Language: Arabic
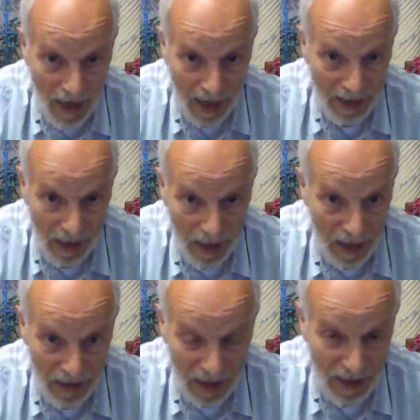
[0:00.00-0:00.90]
يعني
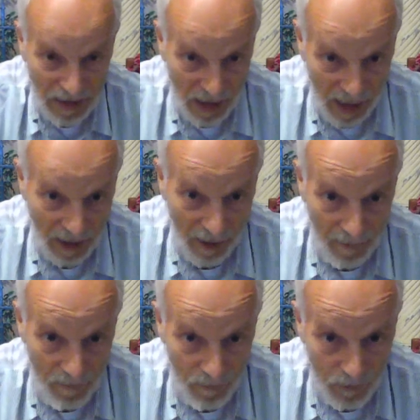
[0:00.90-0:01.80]
اللي دين صحيح
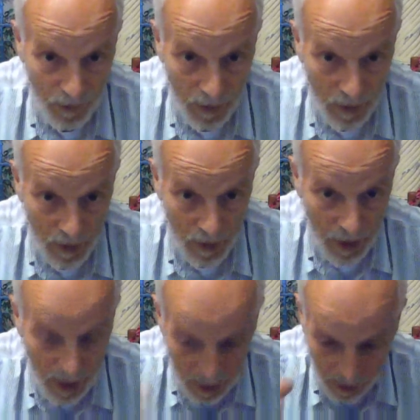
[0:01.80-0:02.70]

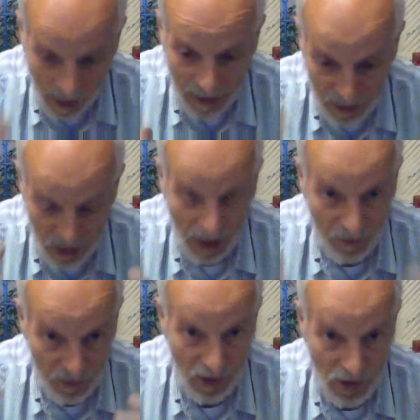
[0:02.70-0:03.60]
اللي قال يشارك
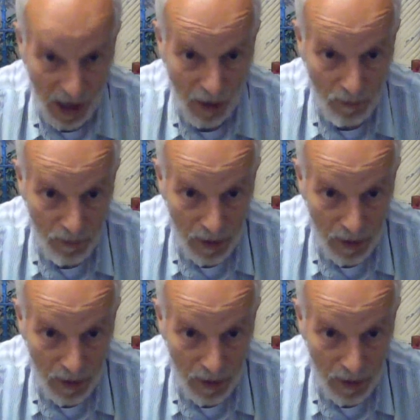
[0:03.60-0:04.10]
في التشعب